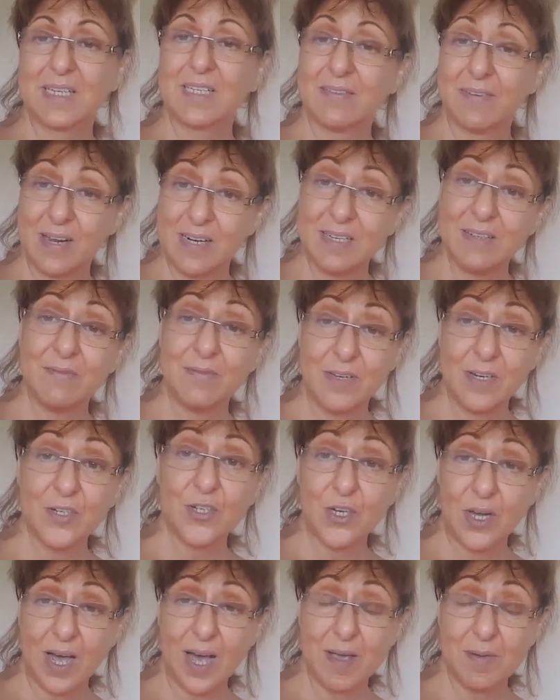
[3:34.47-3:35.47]
man kann
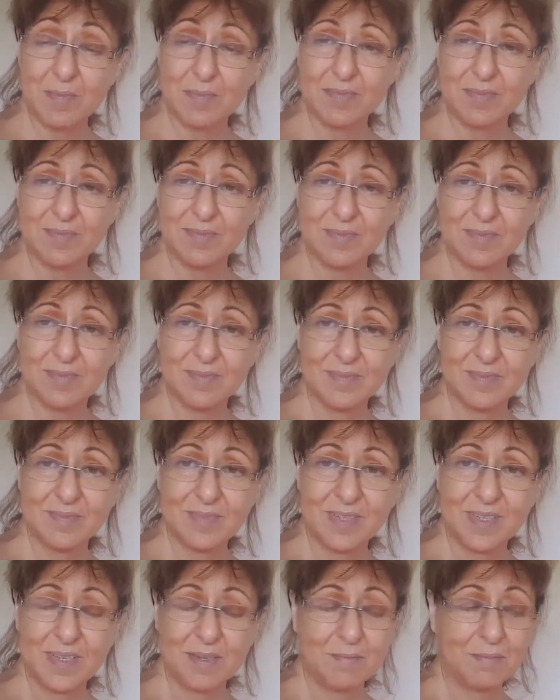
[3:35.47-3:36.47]
viel schreiben,
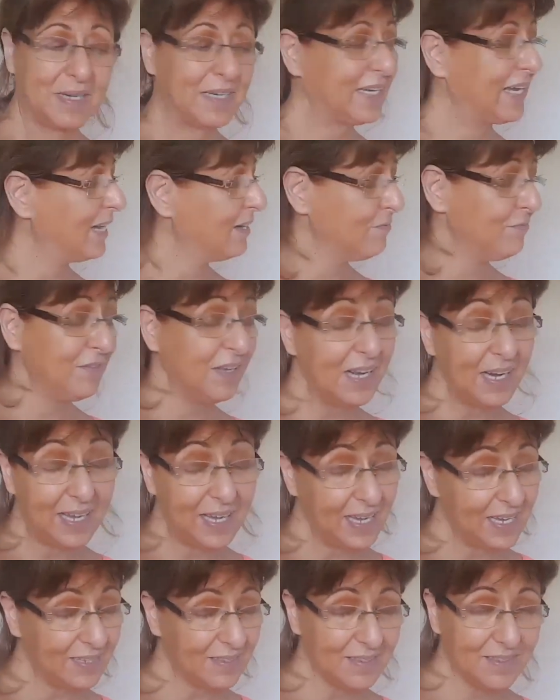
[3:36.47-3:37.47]
man kann
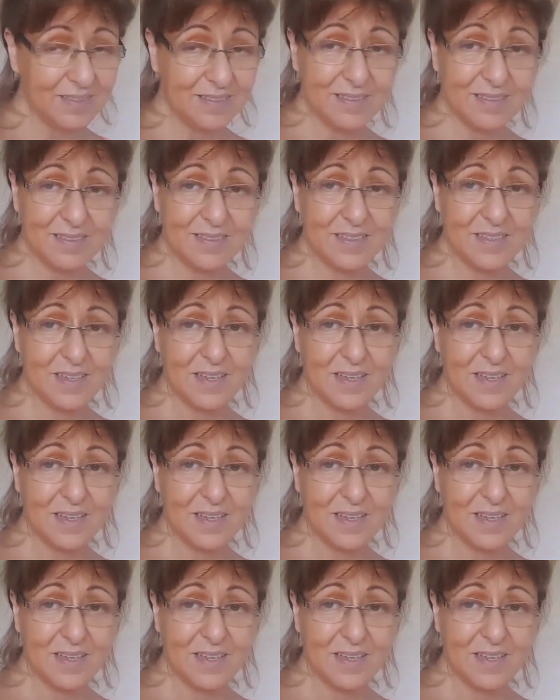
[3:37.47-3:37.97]
viel reden,